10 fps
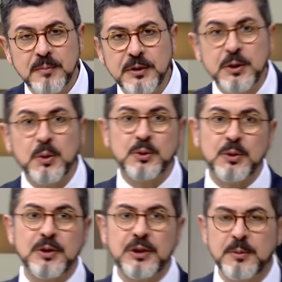
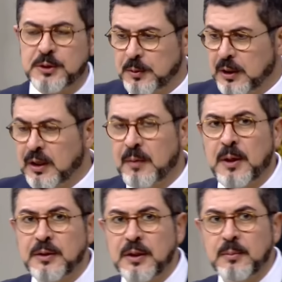Çıkıyorsun dışarı.
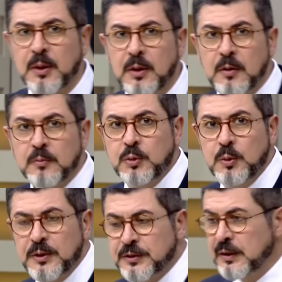Bismillahirrahmanirrahim.
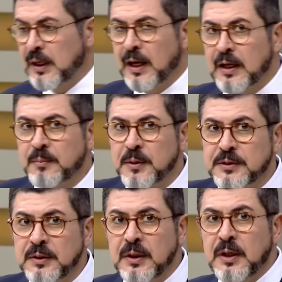Vurmasın,
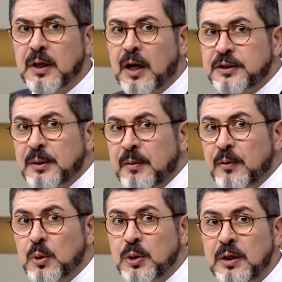etmesin. Akşam
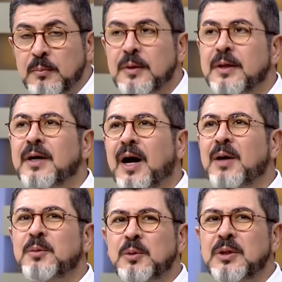eve döneyim.
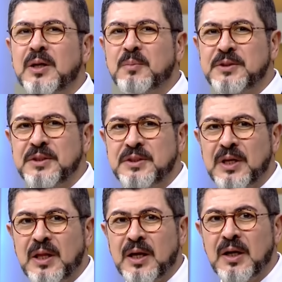Abi bunlar basit
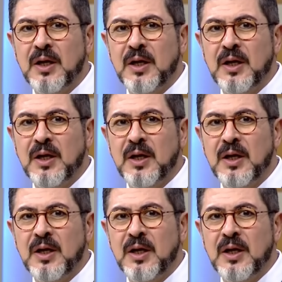şeyler.